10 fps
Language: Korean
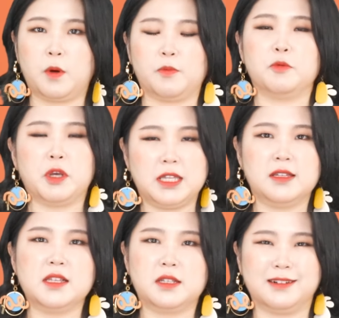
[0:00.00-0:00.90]
퍼퓸
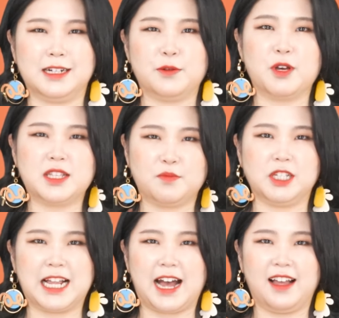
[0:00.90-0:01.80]
인텐스를
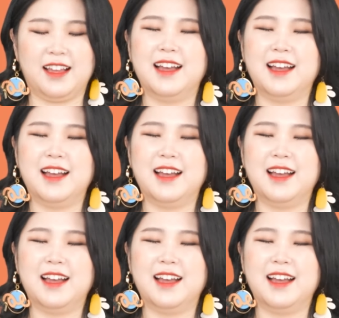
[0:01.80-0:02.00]
리뷰했습니다.